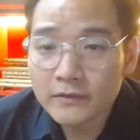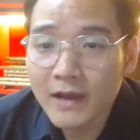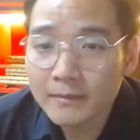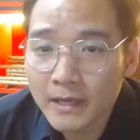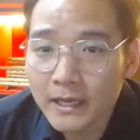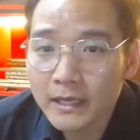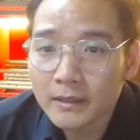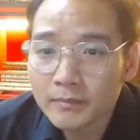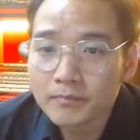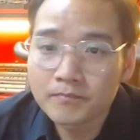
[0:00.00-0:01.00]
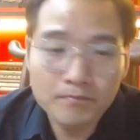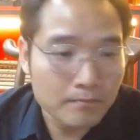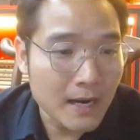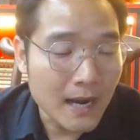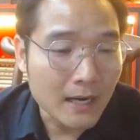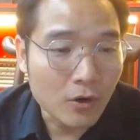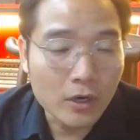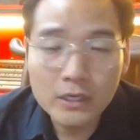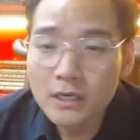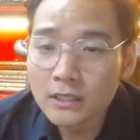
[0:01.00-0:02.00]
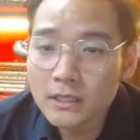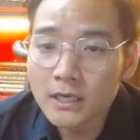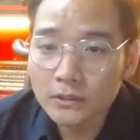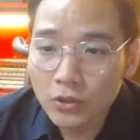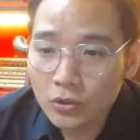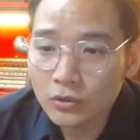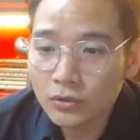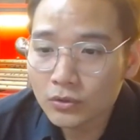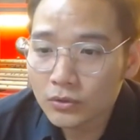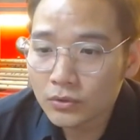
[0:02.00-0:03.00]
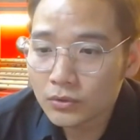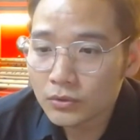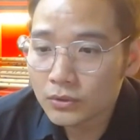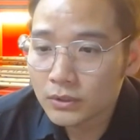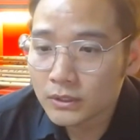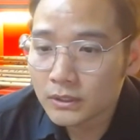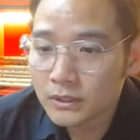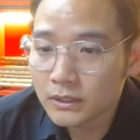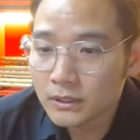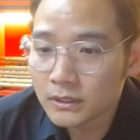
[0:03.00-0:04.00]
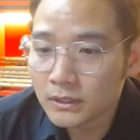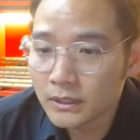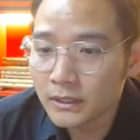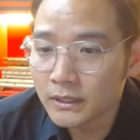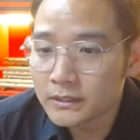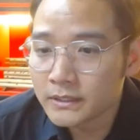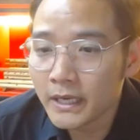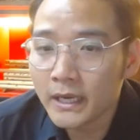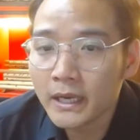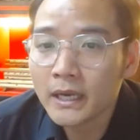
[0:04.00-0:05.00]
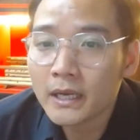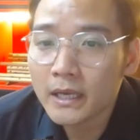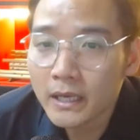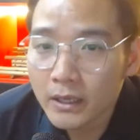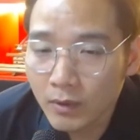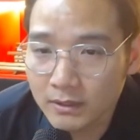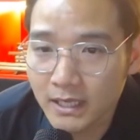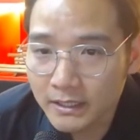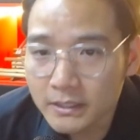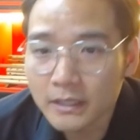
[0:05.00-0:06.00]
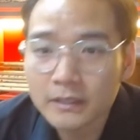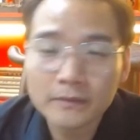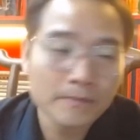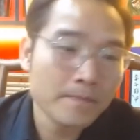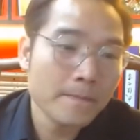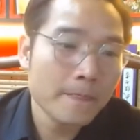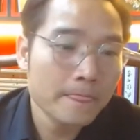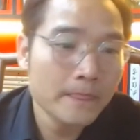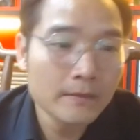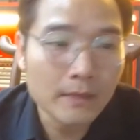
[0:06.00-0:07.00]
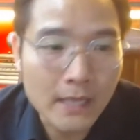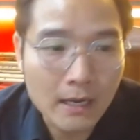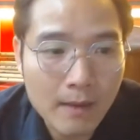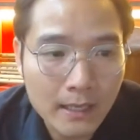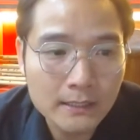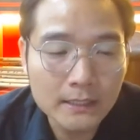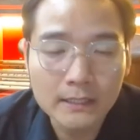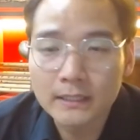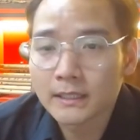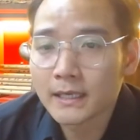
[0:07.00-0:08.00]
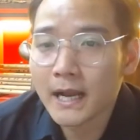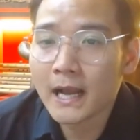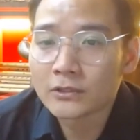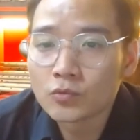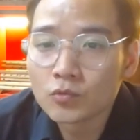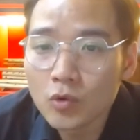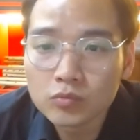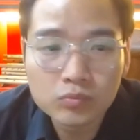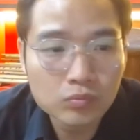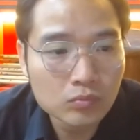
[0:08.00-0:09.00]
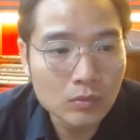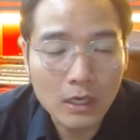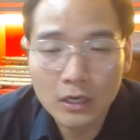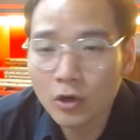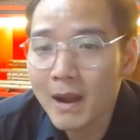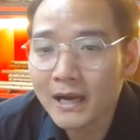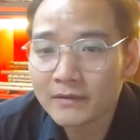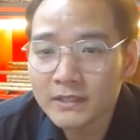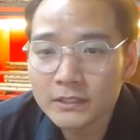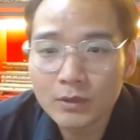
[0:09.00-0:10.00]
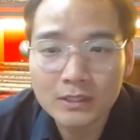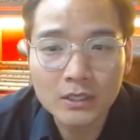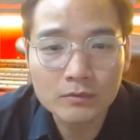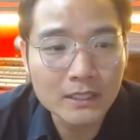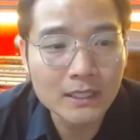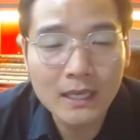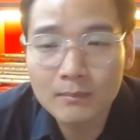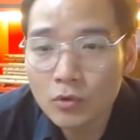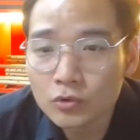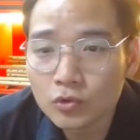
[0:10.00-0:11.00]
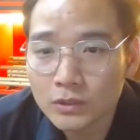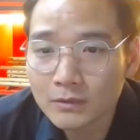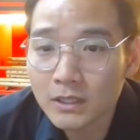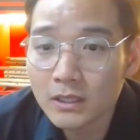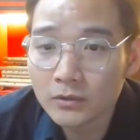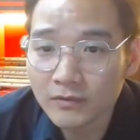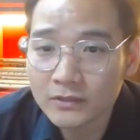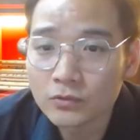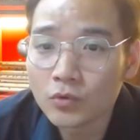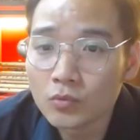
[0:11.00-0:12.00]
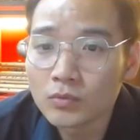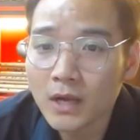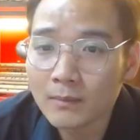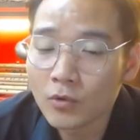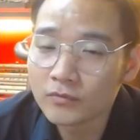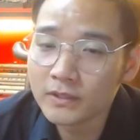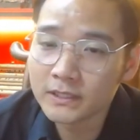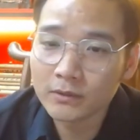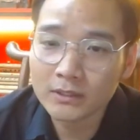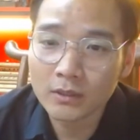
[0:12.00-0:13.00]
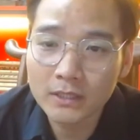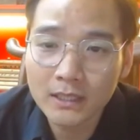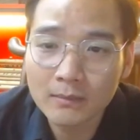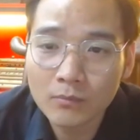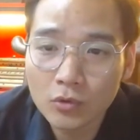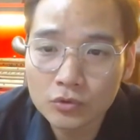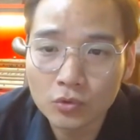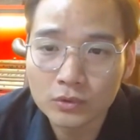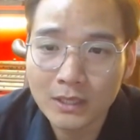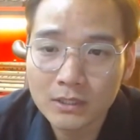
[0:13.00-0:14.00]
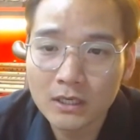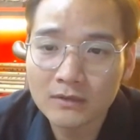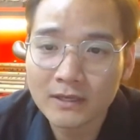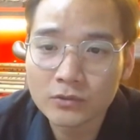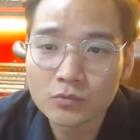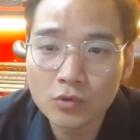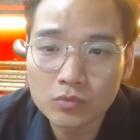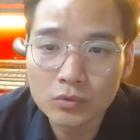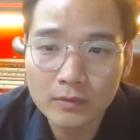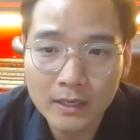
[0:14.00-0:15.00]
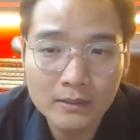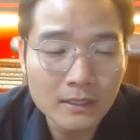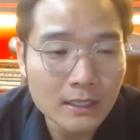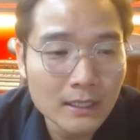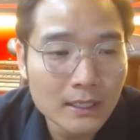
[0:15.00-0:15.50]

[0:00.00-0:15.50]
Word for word: cái thế phạm này mà có hướng cửa tốt thì sẽ hóa giải được. Nhưng mà nhà bạn ấy thì cả trung cung có ba cái vị trí quan trọng nhất là môn chủ táo thờ đúng và trung cung, à bốn vị trí quan trọng nhất là môn chủ táo thờ và trung cung, đúng không nào?